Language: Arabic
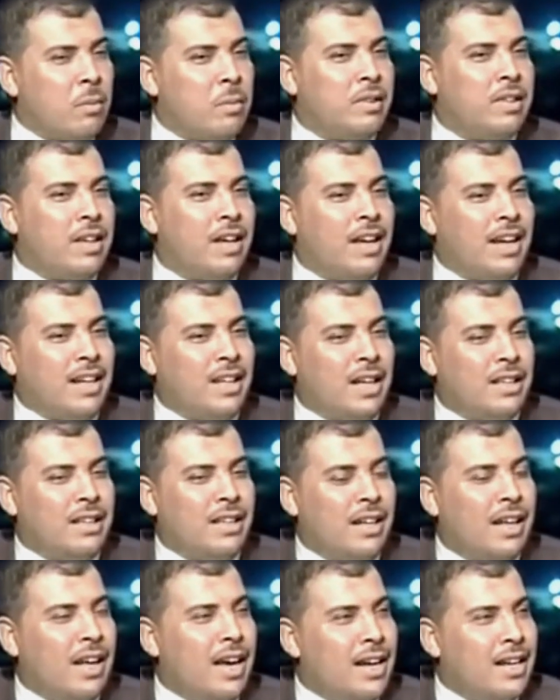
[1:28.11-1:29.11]
فبالتالي احنا
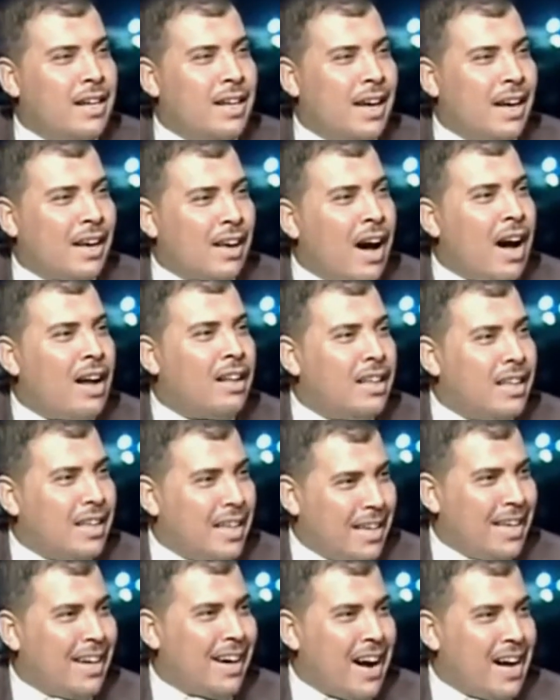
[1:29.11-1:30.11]
عندنا الان
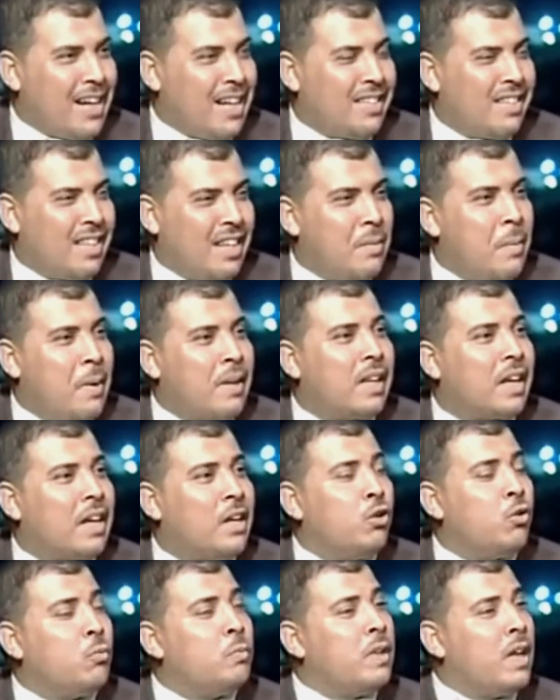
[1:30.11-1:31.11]
القاعده هي قاعده سليمه
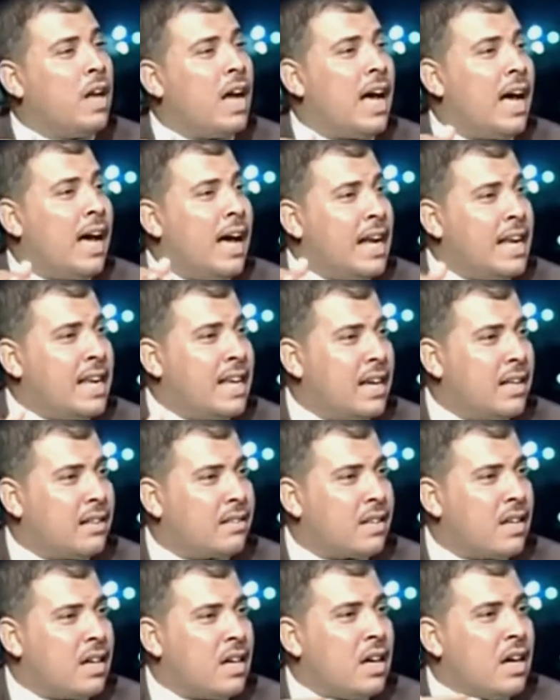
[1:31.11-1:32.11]
محتاجين نبني لها
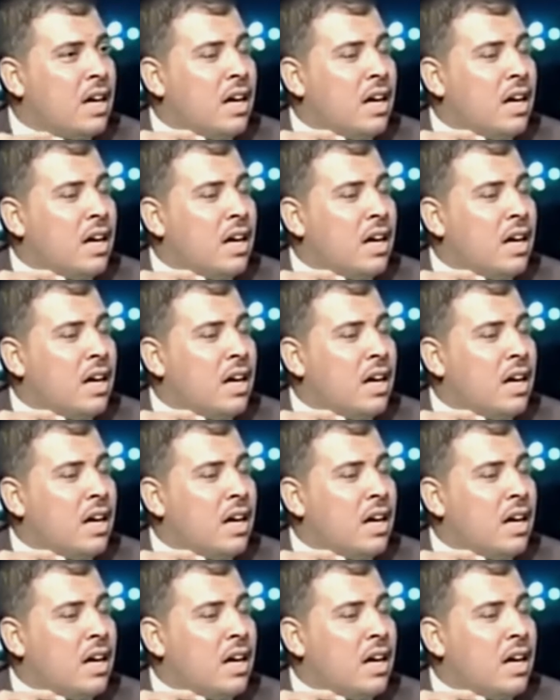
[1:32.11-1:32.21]
اليات